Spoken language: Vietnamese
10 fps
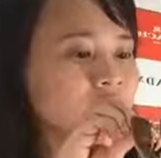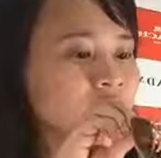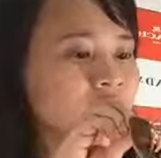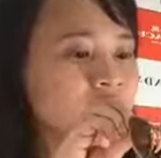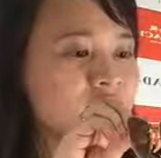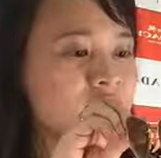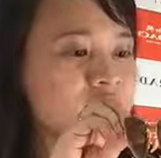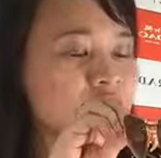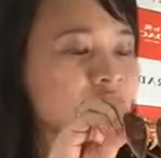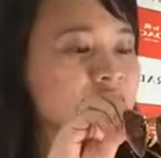Chiếc kính
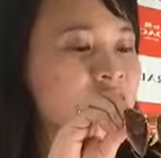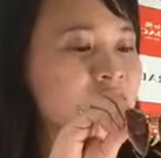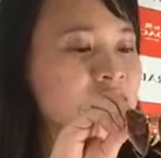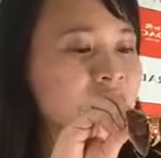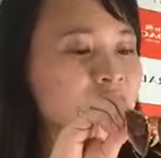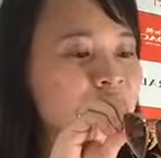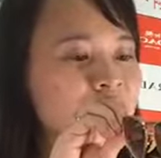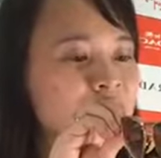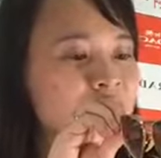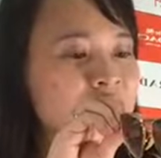này có giá là tám
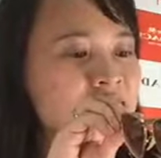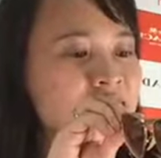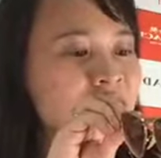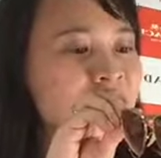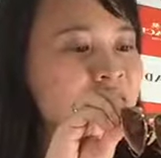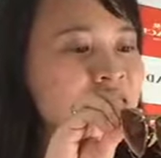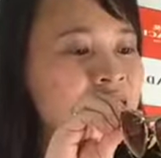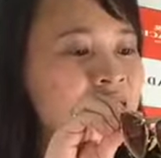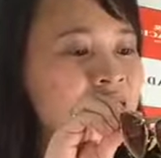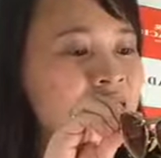triệu hai trăm năm mươi
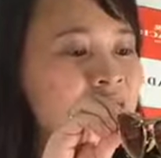nghìn ạ.